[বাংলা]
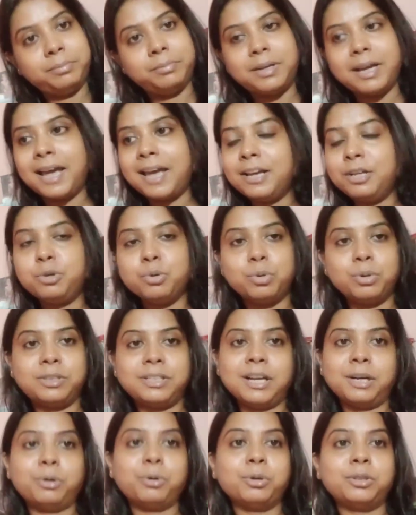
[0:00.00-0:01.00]
এই
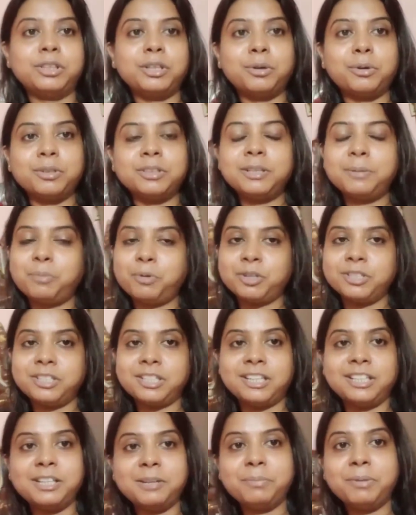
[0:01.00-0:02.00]
টুকটাক করতে করতে পৌনে
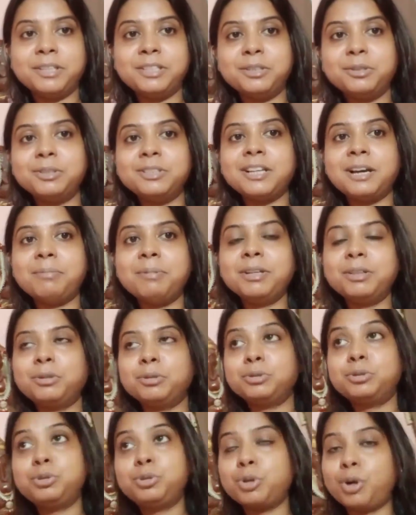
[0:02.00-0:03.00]
চারটে বেজেও যাবে তো
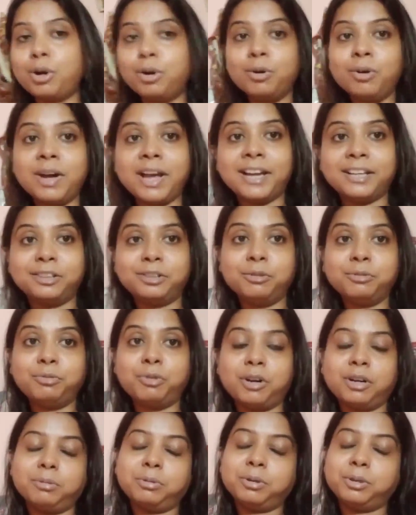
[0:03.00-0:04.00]
চলো একদম
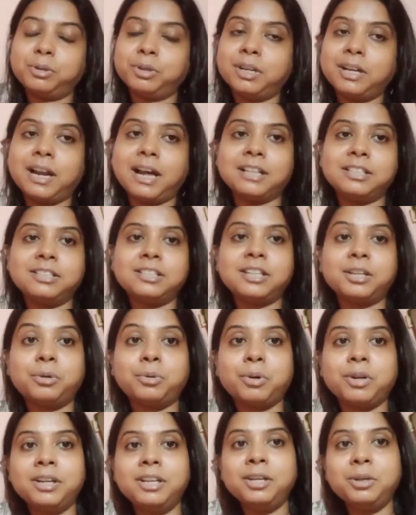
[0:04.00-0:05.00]
ফটাফট করে লাঞ্চটা
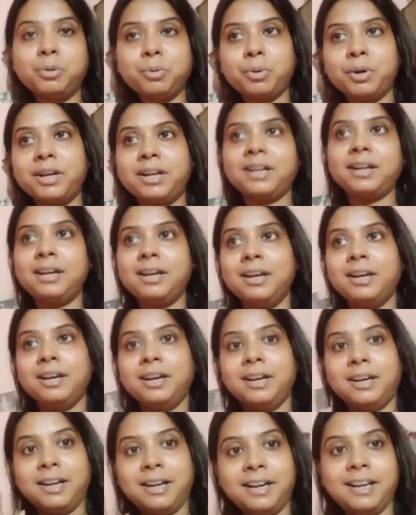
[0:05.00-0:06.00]
করে নিই করে
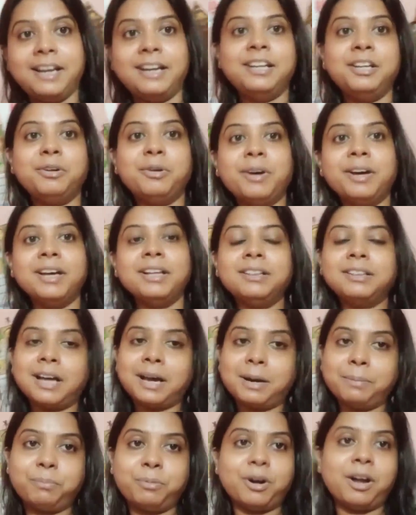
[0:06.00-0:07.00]
রেডি হয়ে
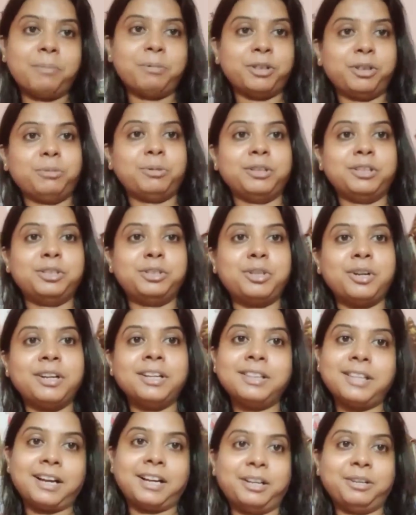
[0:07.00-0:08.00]
তারপর আবার তোমাদের
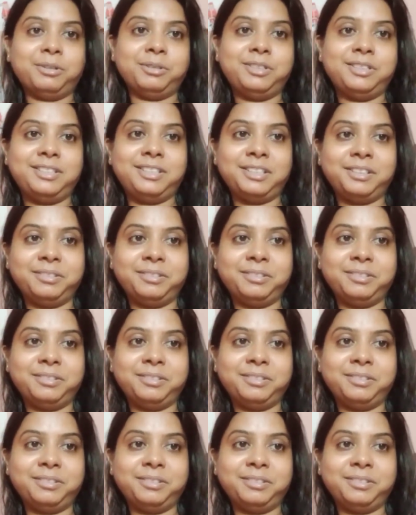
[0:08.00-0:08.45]
সঙ্গে দেখা হচ্ছে